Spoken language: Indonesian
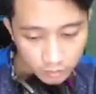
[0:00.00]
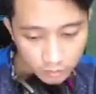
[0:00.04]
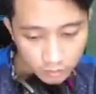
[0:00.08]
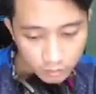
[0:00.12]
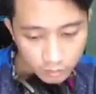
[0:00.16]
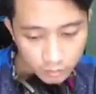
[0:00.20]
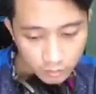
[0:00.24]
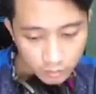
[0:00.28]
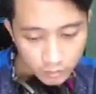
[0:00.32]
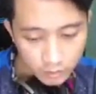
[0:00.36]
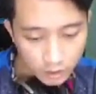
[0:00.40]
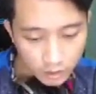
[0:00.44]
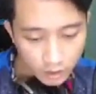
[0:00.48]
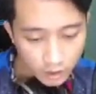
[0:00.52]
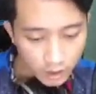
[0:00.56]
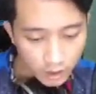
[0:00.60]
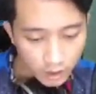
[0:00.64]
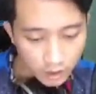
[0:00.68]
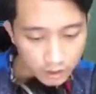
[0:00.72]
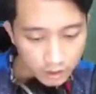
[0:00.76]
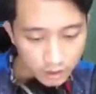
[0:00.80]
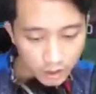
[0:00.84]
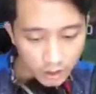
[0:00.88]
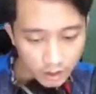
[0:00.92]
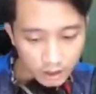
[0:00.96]

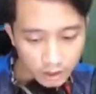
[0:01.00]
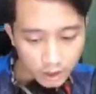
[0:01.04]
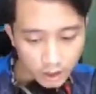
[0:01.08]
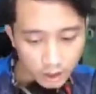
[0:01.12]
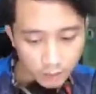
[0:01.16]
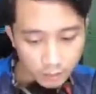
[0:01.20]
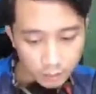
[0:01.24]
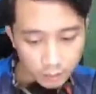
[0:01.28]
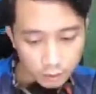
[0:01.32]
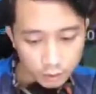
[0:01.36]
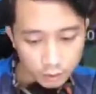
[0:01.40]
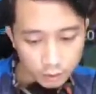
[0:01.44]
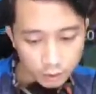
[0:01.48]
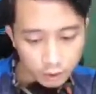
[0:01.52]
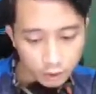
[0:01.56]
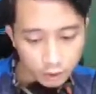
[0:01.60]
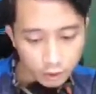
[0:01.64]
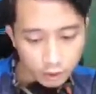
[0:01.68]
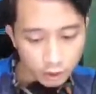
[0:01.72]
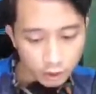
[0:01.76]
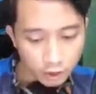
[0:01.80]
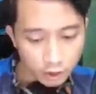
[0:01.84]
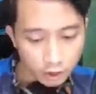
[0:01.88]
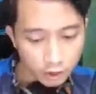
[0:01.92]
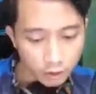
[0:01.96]
Hati-hati, mundur
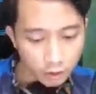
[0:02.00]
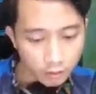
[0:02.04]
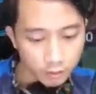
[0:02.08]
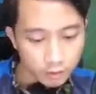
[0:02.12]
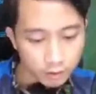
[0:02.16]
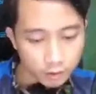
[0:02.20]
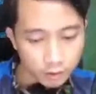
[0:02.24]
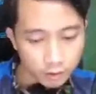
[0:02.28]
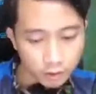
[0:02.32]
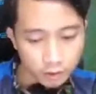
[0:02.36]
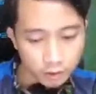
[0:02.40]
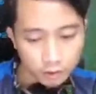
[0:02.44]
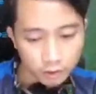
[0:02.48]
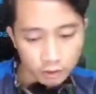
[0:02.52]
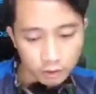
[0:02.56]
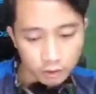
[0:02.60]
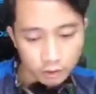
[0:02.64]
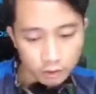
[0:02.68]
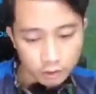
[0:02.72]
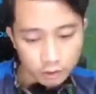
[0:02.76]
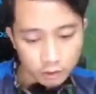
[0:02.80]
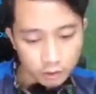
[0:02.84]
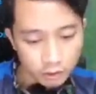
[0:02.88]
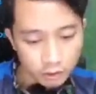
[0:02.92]
dulu, mundur dulu.